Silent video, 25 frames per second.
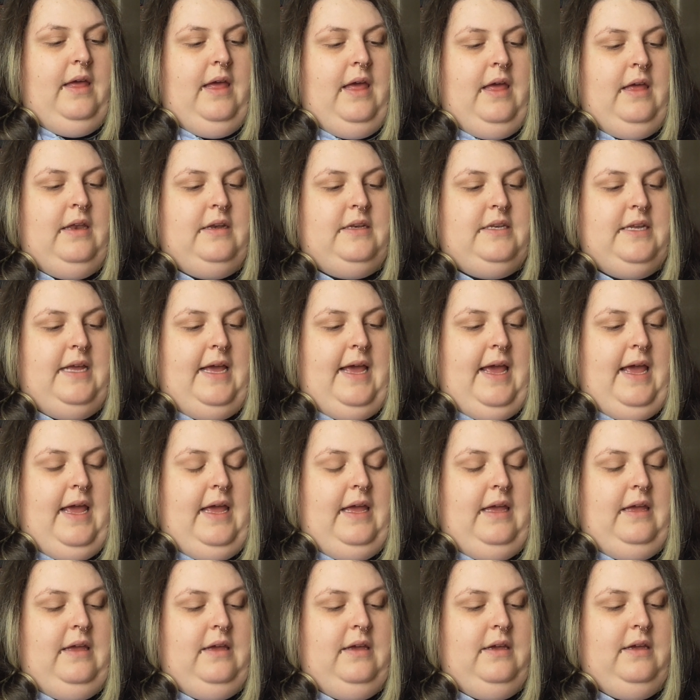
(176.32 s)
A
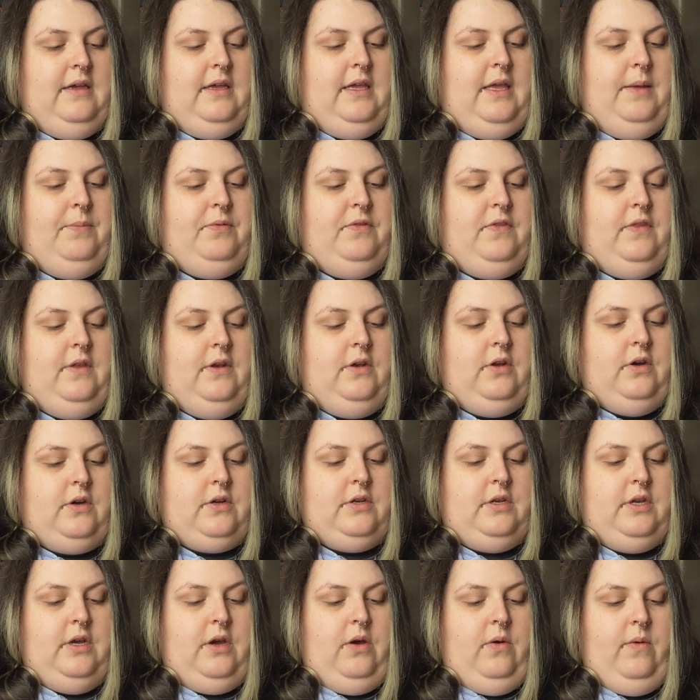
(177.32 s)
day keeps the
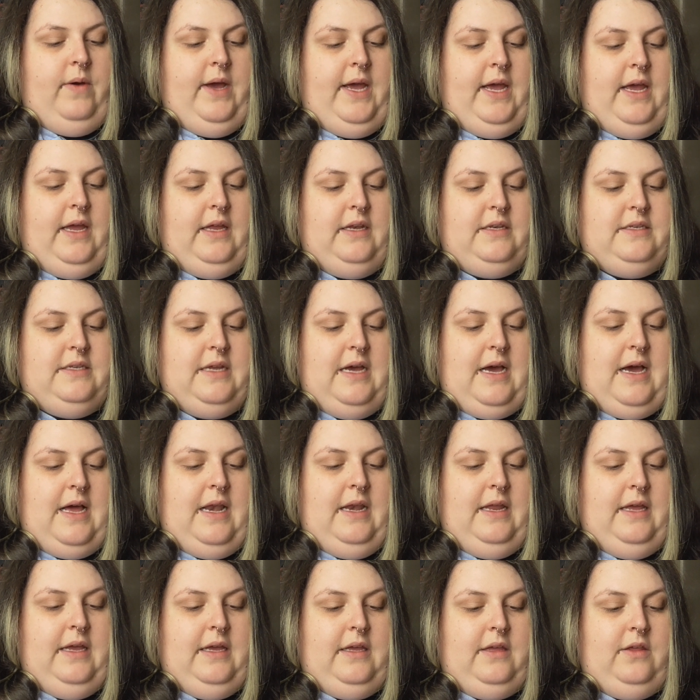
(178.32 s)
doctor away.
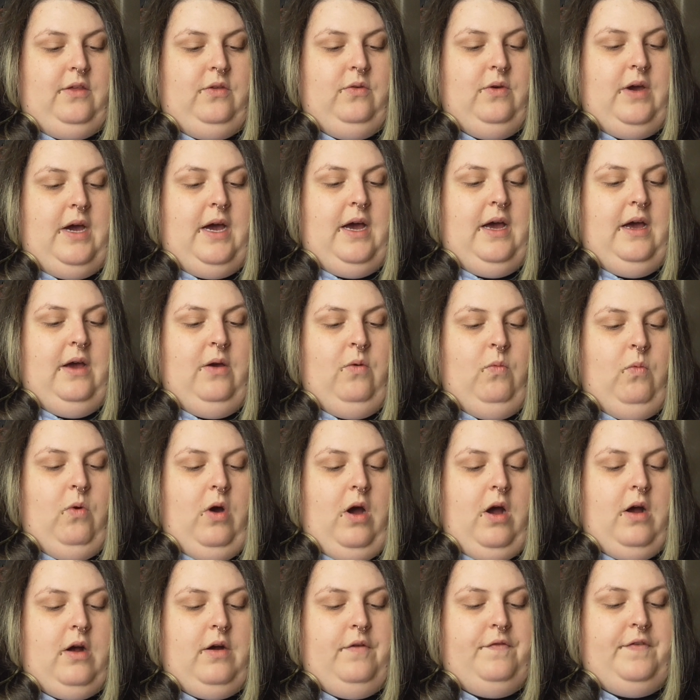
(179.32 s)
Darling, you are a
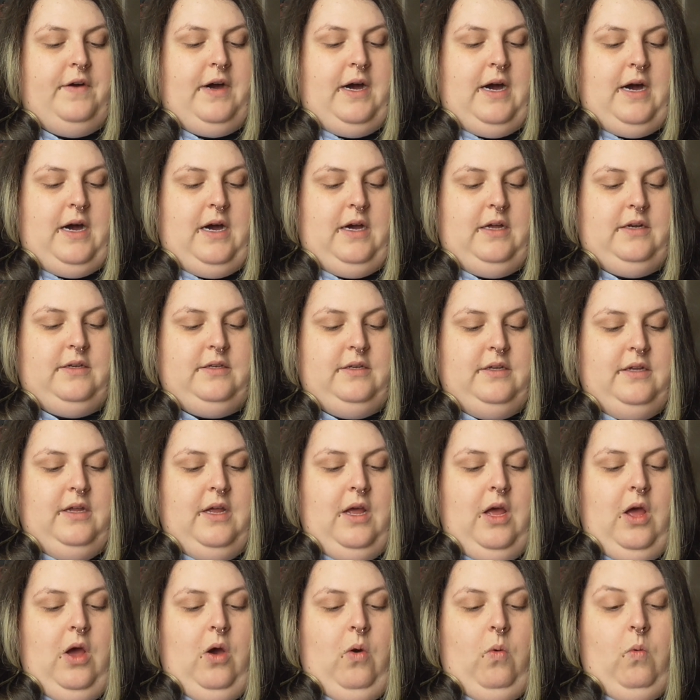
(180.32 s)
work of art.
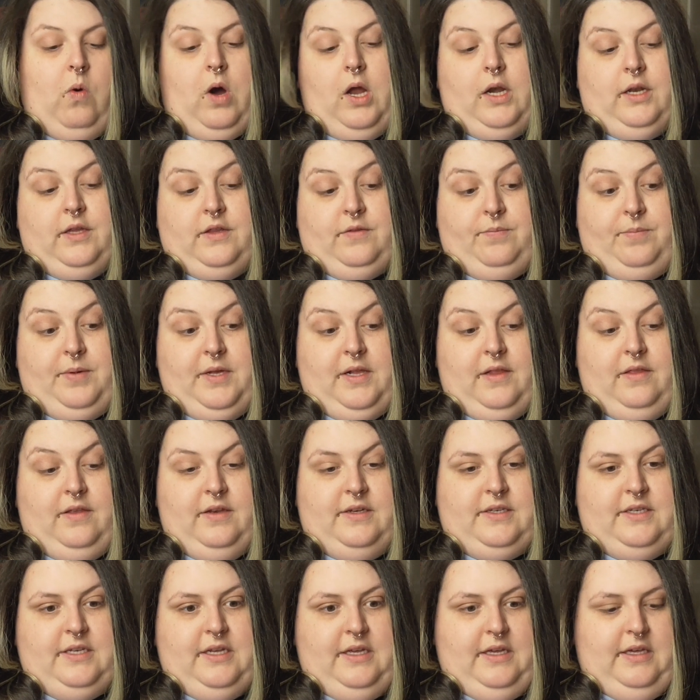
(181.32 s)
Wanna spill the
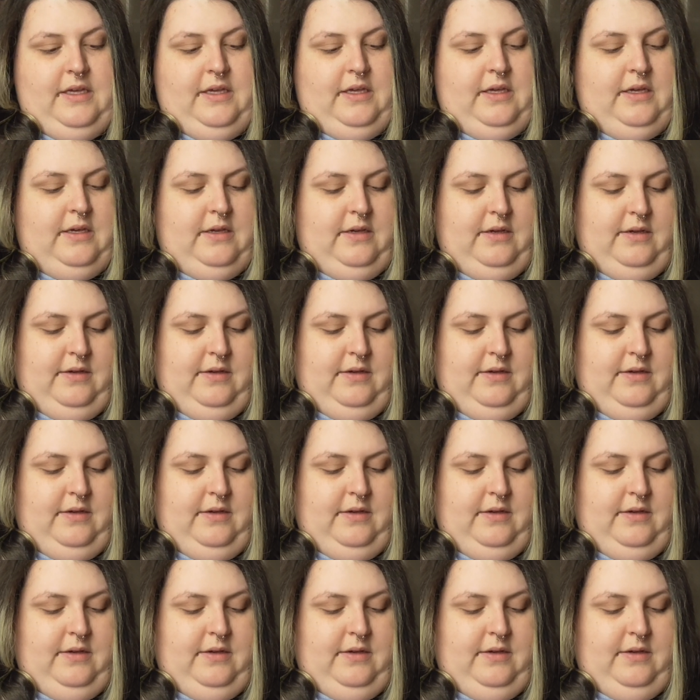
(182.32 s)
tea?